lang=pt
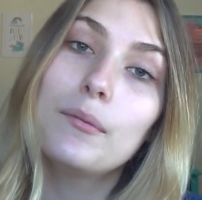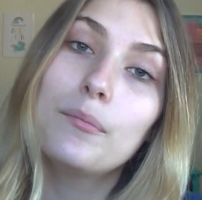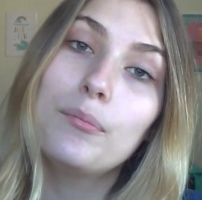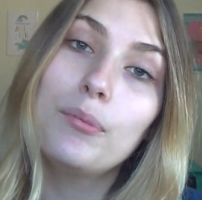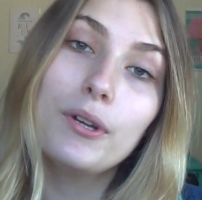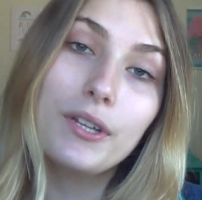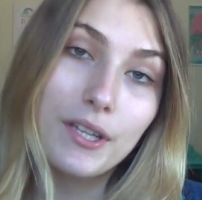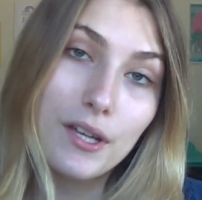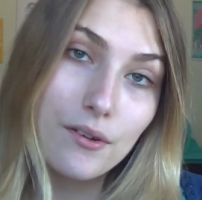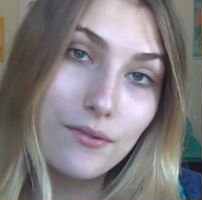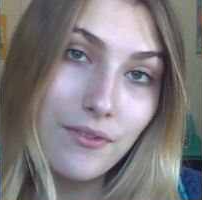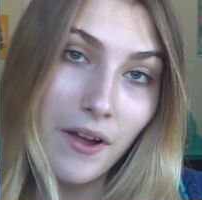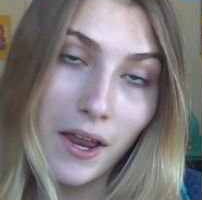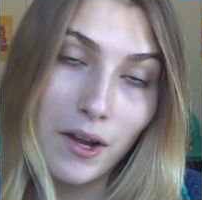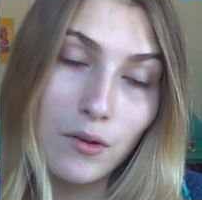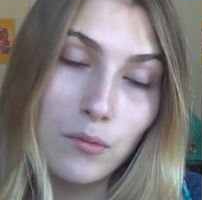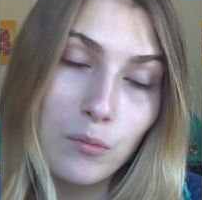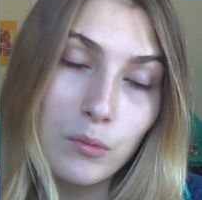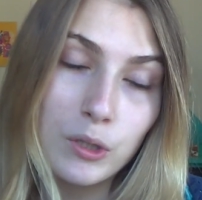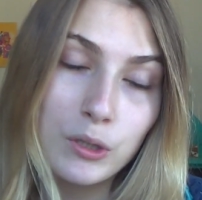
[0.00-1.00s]
porque eu
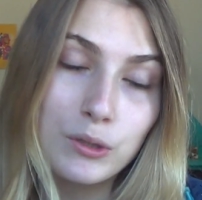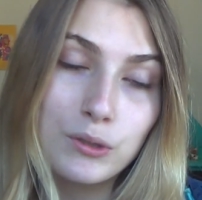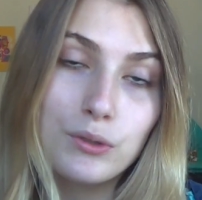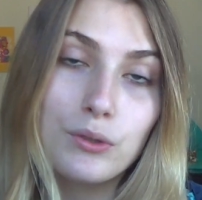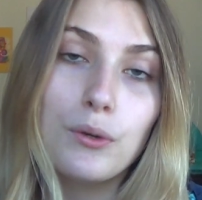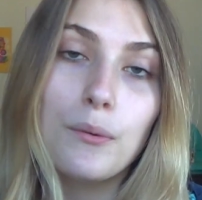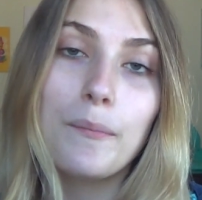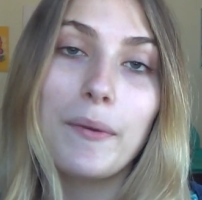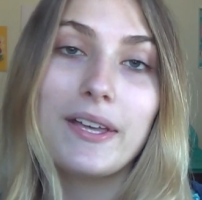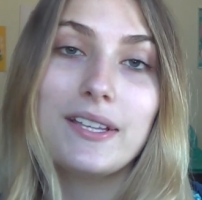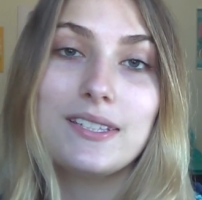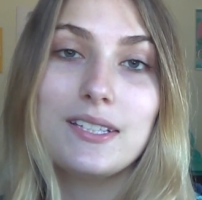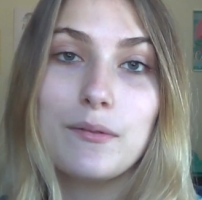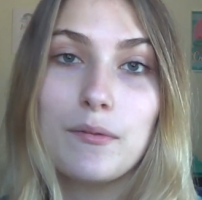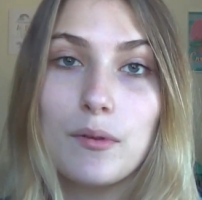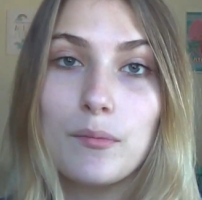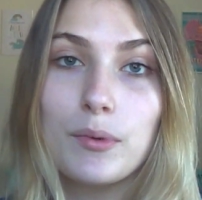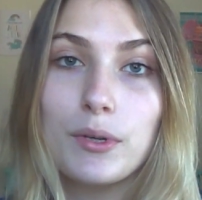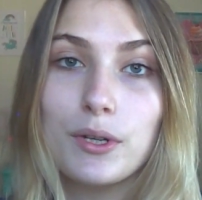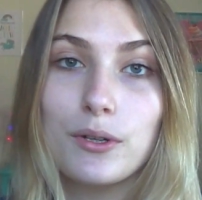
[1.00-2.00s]
falo muito, mas
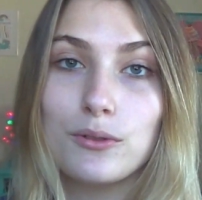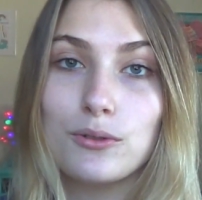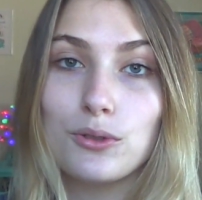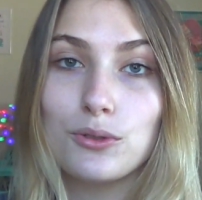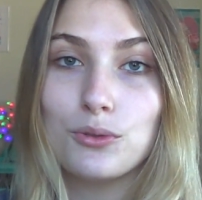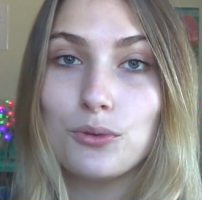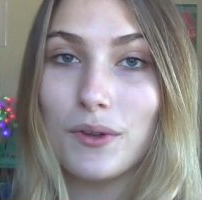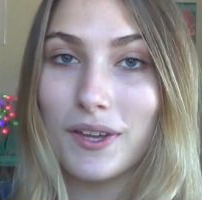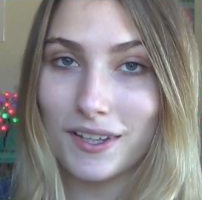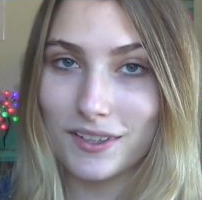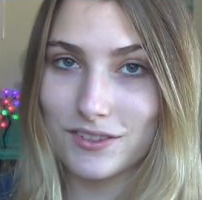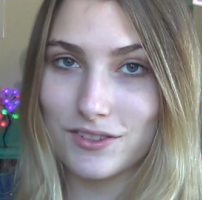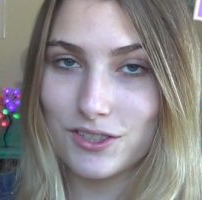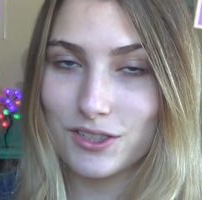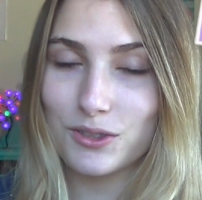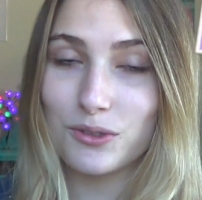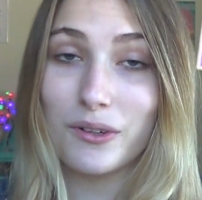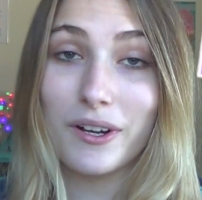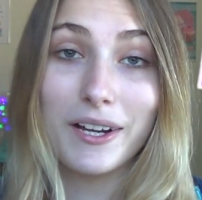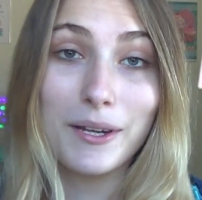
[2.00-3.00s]
também porque eu tô
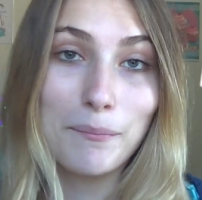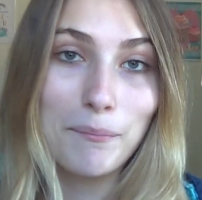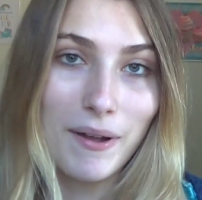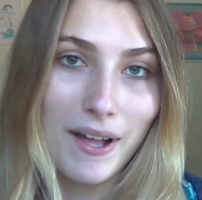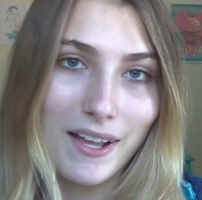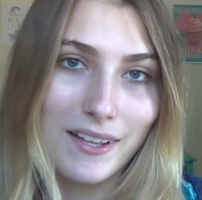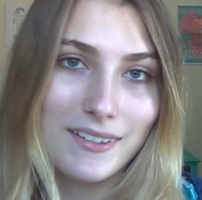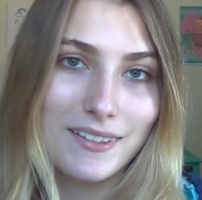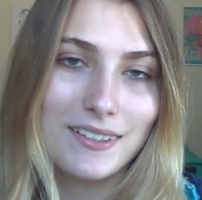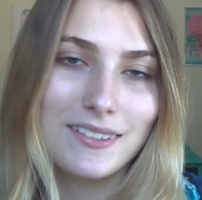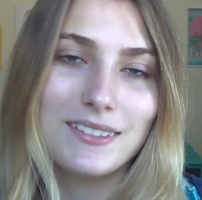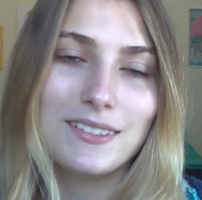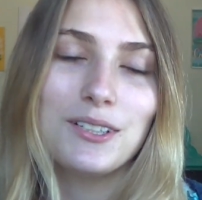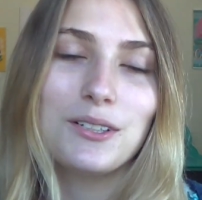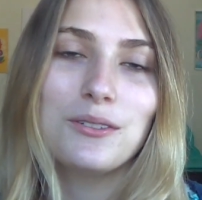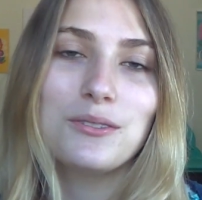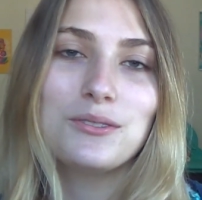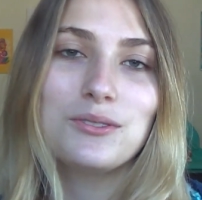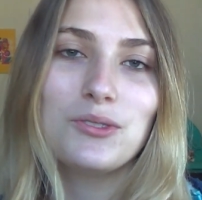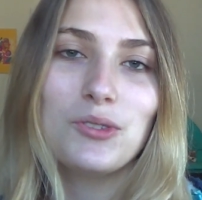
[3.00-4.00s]
doente, tô gripada, então
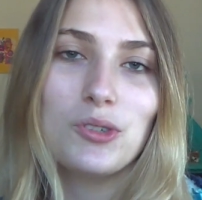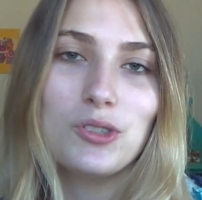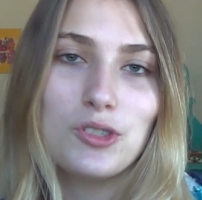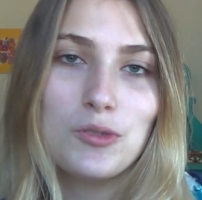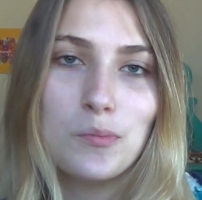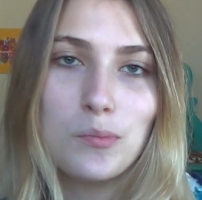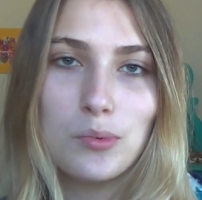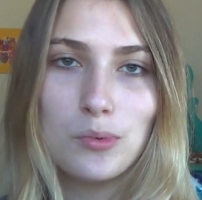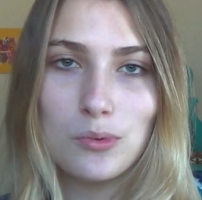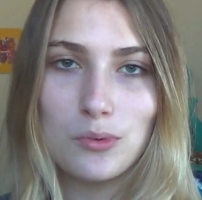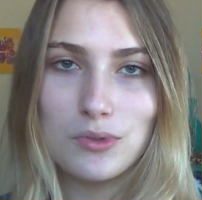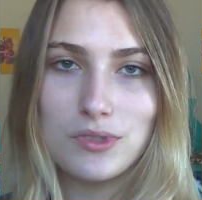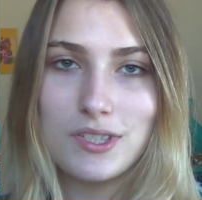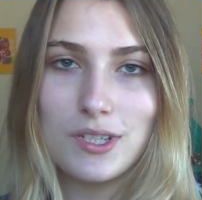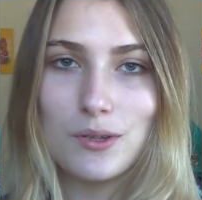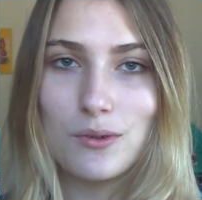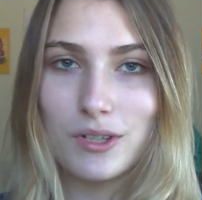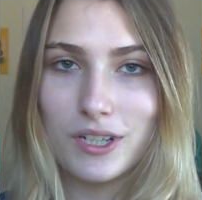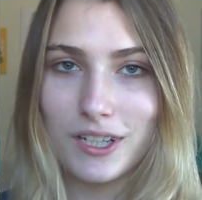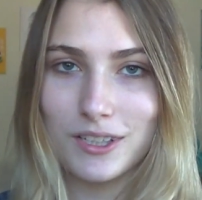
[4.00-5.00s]
eu tô, tipo,
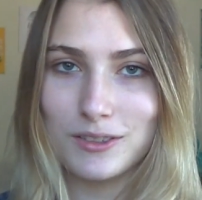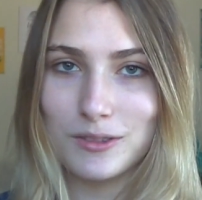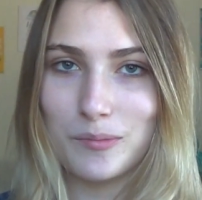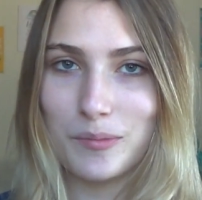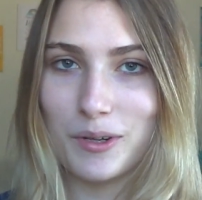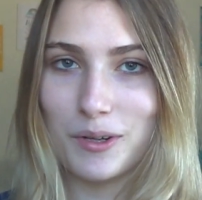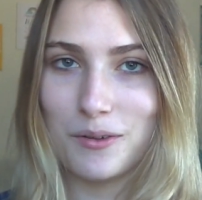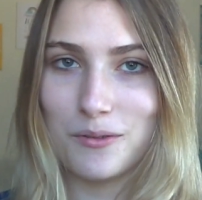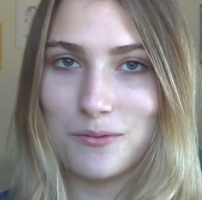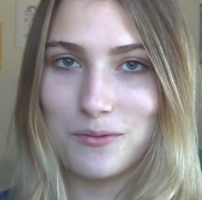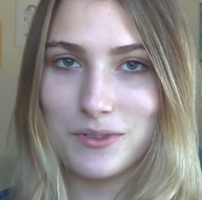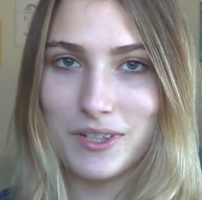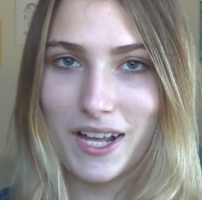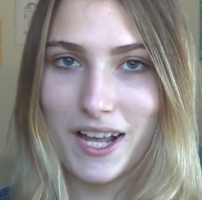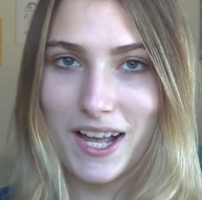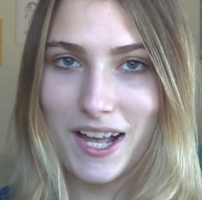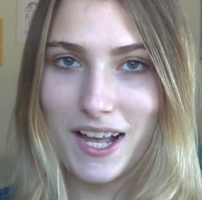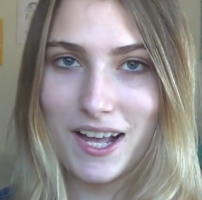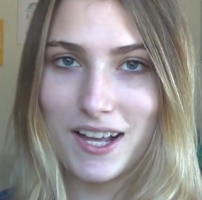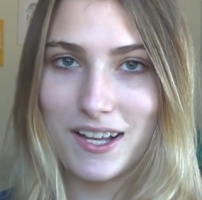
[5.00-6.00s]
segurando pra não
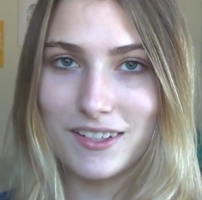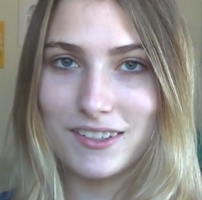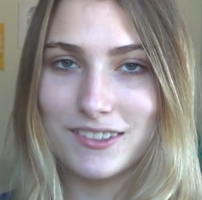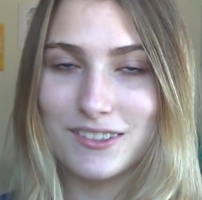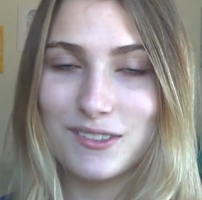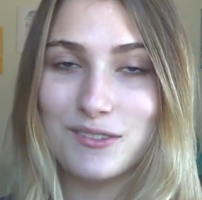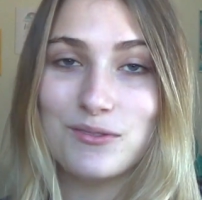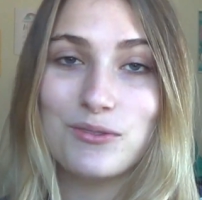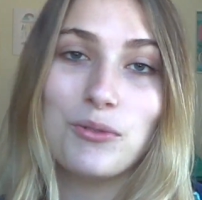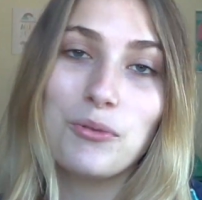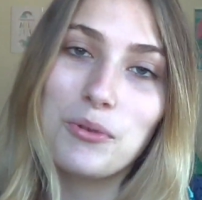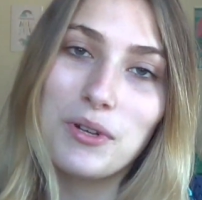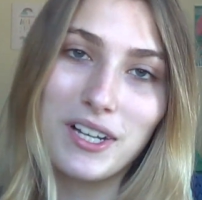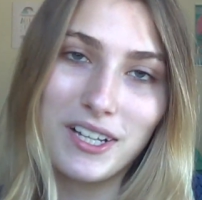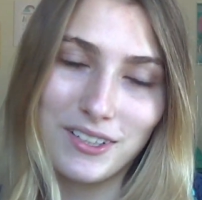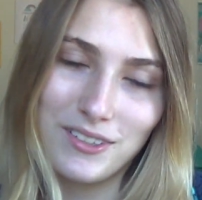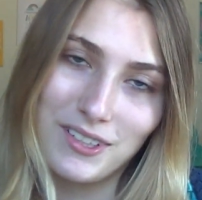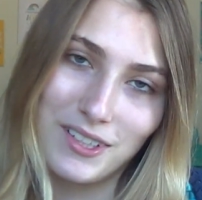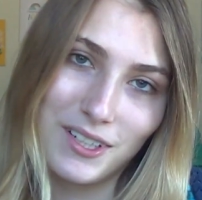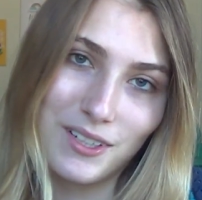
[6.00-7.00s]
ficar
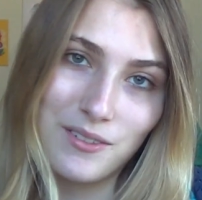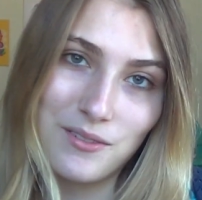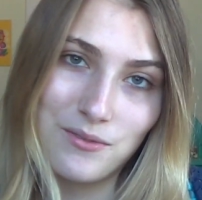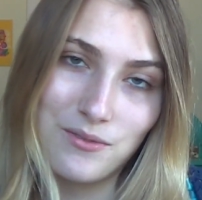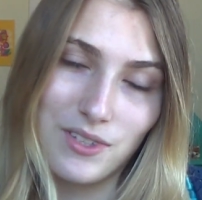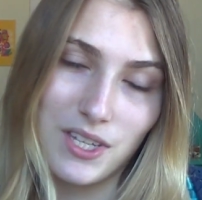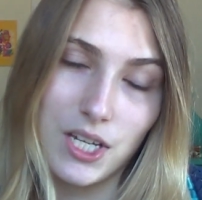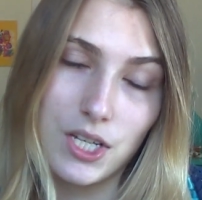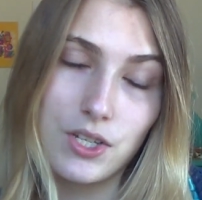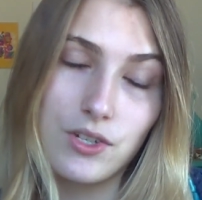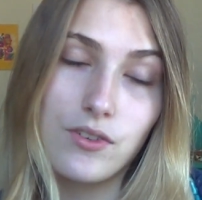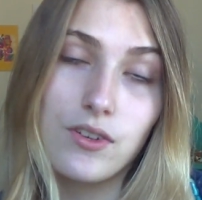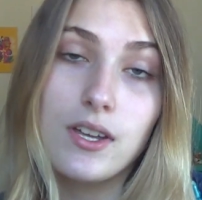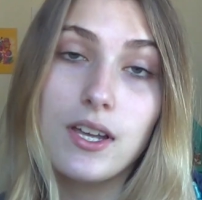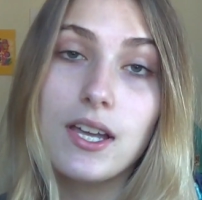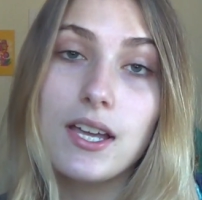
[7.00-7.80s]
fungando aqui no vídeo.